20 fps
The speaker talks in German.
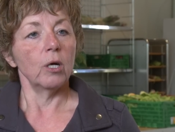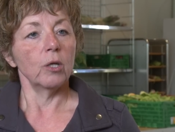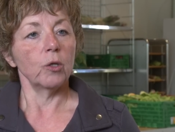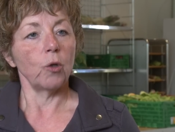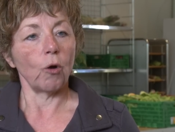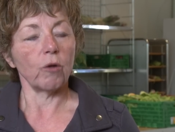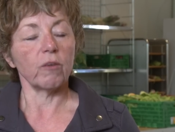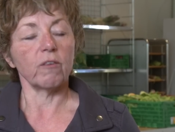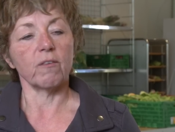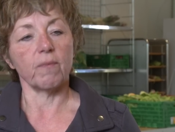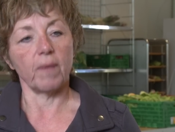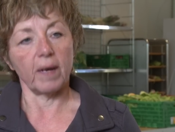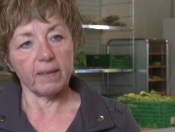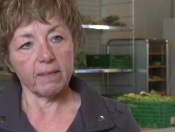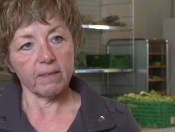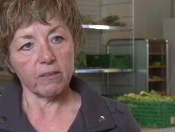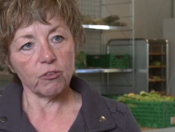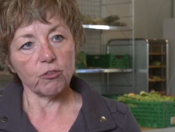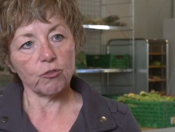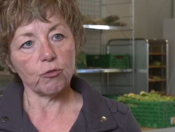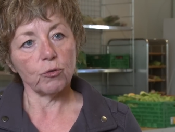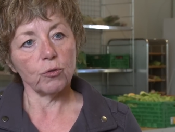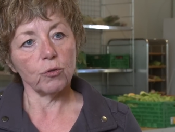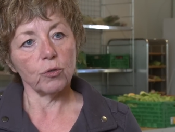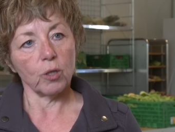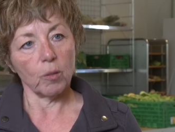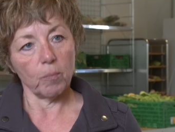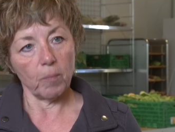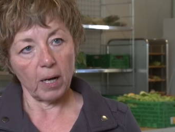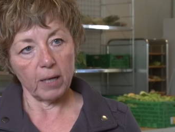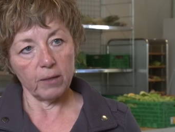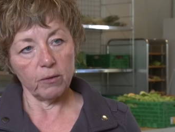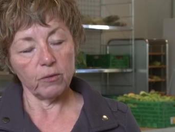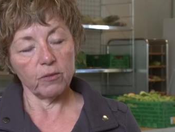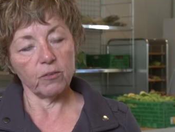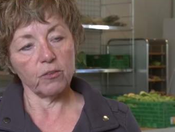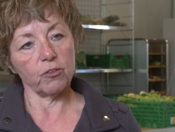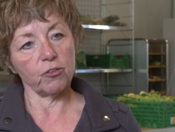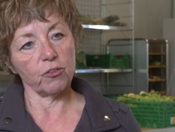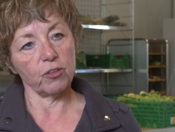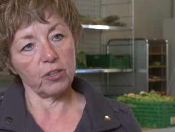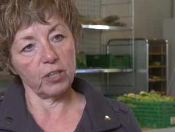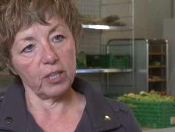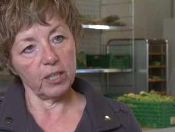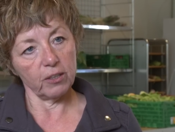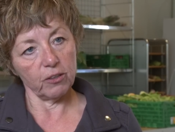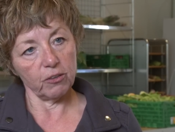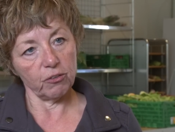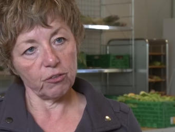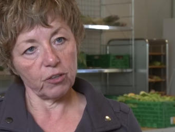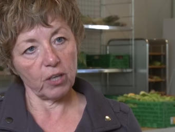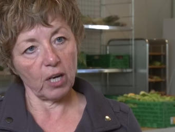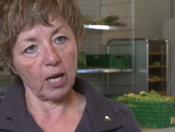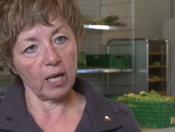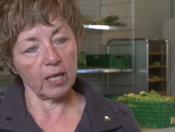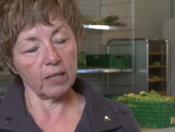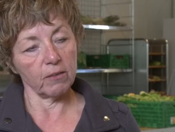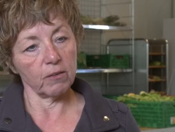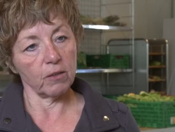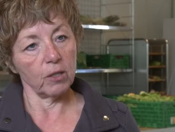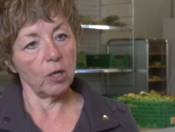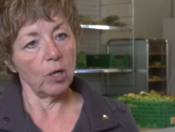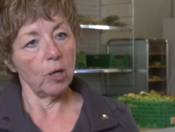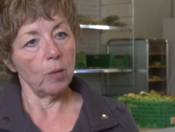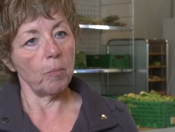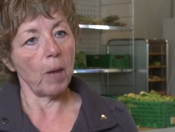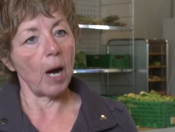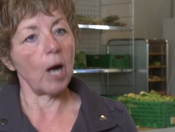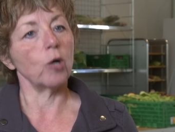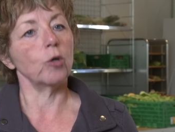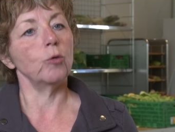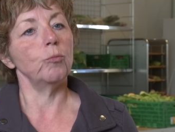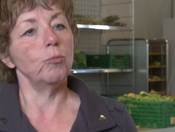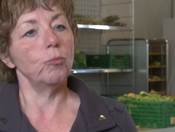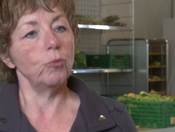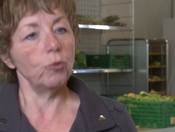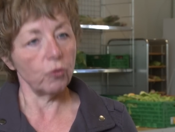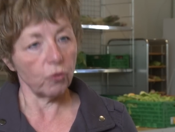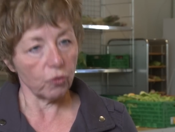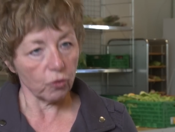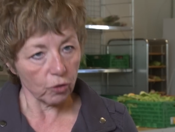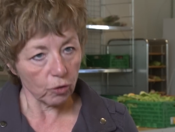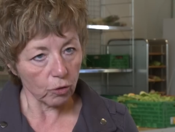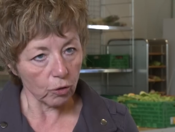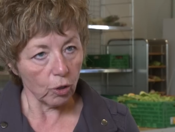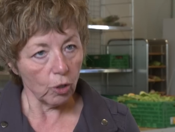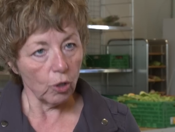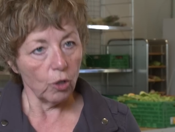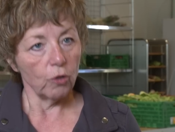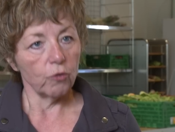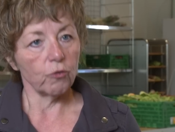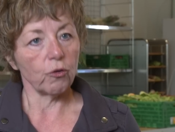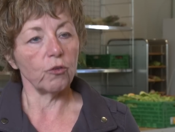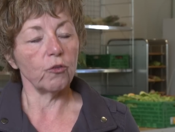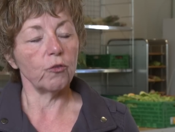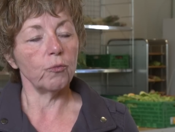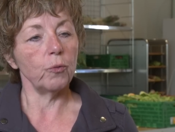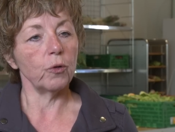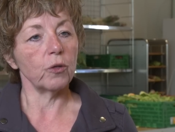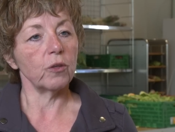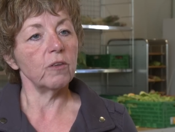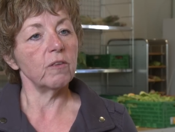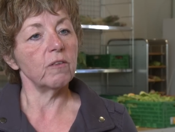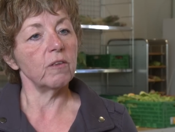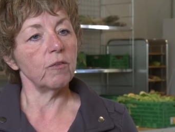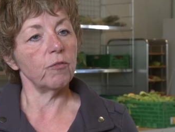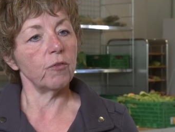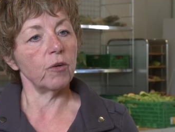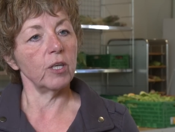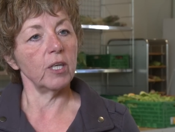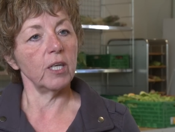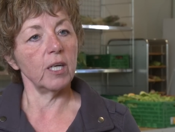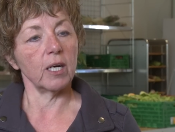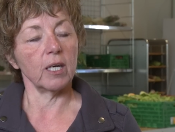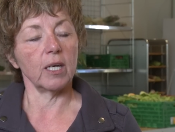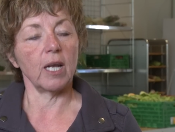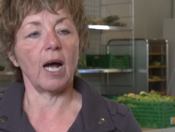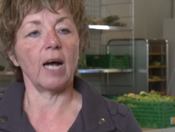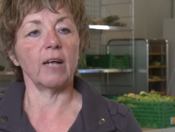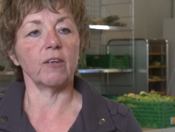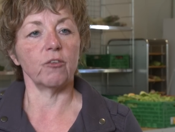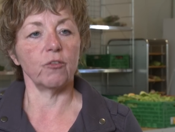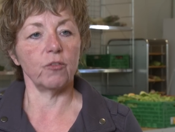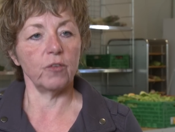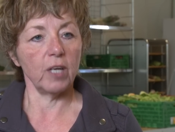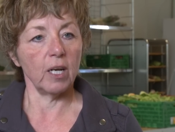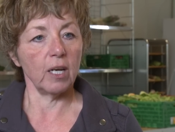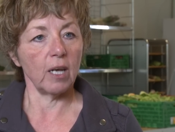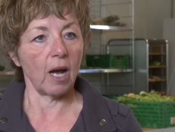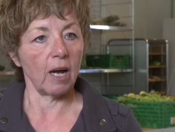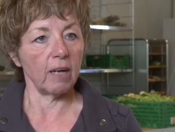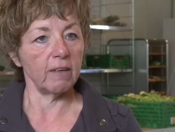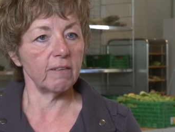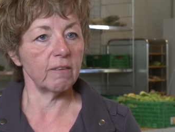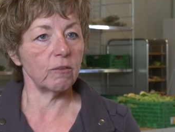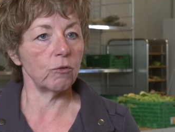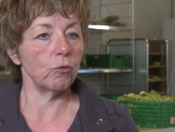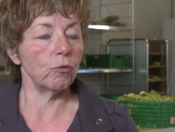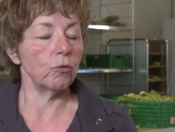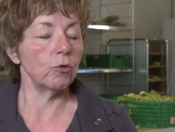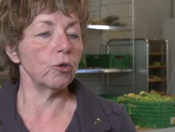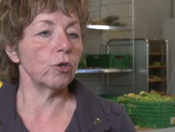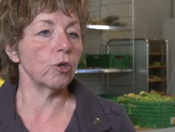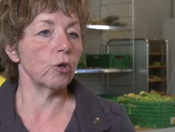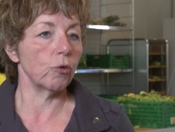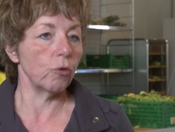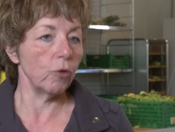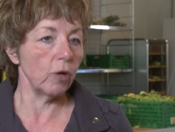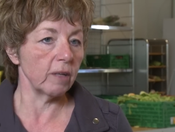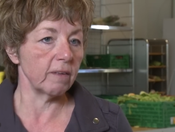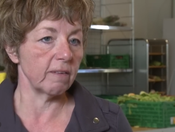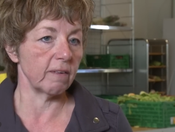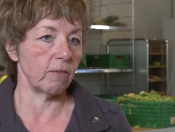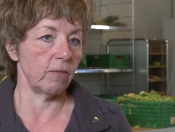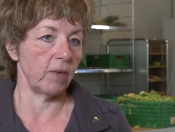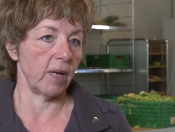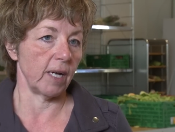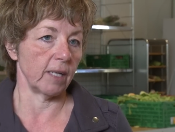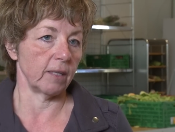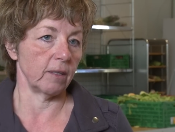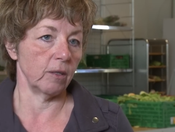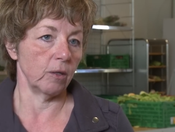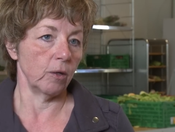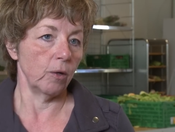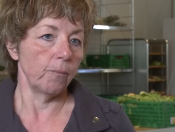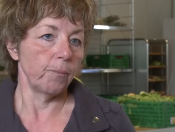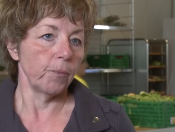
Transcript: noch 20 Stunden gemeinnützige Tätigkeit machen müssen, sonst würden sie von ihren Hartz-IV-Leistungen gekürzt werden.